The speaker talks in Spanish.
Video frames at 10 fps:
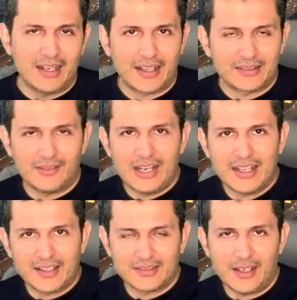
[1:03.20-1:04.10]
y la Casa
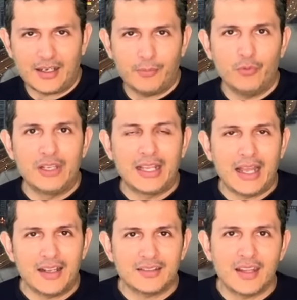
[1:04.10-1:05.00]
Blanca sean
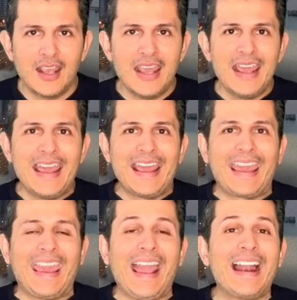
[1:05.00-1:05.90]
republicanas,
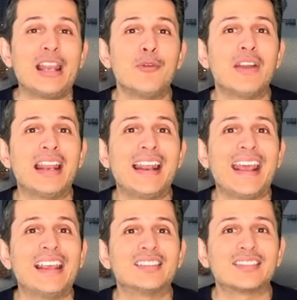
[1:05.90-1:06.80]
que a
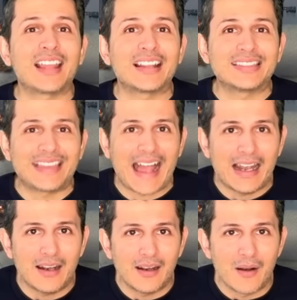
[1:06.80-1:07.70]
nivel
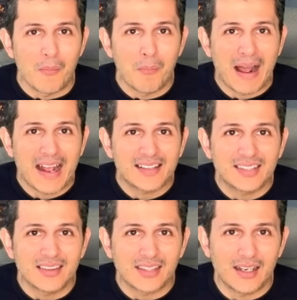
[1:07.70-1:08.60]
estatal van a
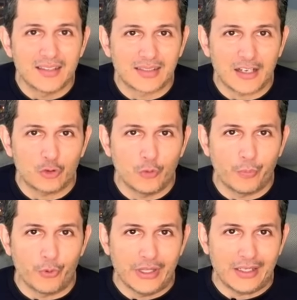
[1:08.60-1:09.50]
centralizar
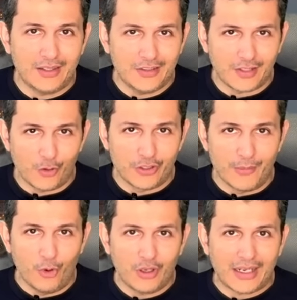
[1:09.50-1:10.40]
su poder, dicen los
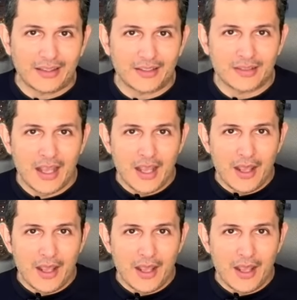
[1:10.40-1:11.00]
demócratas,